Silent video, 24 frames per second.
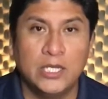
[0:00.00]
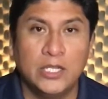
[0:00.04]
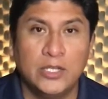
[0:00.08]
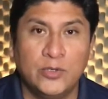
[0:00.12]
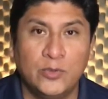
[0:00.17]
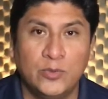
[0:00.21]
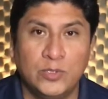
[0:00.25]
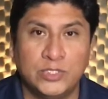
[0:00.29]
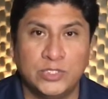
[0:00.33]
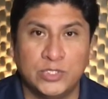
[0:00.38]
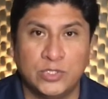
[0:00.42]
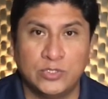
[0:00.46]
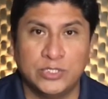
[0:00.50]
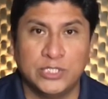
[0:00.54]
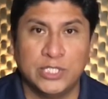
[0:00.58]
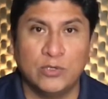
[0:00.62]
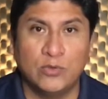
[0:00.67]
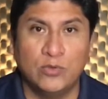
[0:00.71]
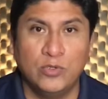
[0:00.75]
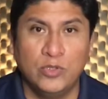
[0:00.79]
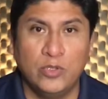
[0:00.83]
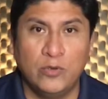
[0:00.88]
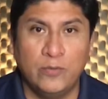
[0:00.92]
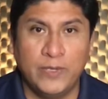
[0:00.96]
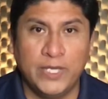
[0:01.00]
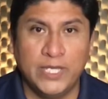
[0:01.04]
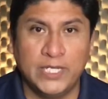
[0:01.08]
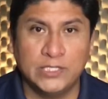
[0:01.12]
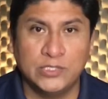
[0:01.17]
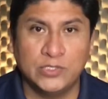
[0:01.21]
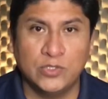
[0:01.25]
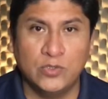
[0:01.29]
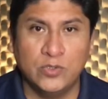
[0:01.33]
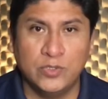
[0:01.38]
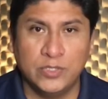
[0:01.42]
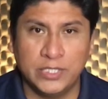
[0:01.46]
Nuestro segundo
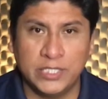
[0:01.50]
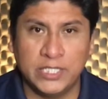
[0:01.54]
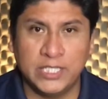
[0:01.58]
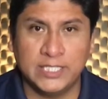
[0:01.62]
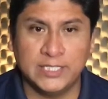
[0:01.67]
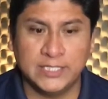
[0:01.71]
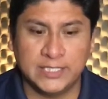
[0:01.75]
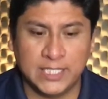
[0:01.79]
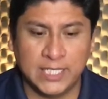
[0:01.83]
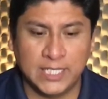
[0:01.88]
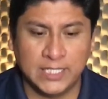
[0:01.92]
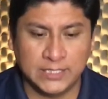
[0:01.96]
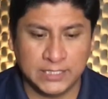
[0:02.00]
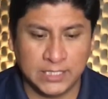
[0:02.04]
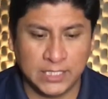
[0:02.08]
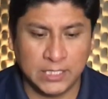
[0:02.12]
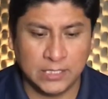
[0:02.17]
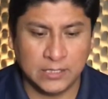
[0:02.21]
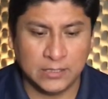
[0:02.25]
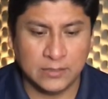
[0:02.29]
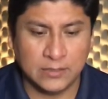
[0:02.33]
verso dice así.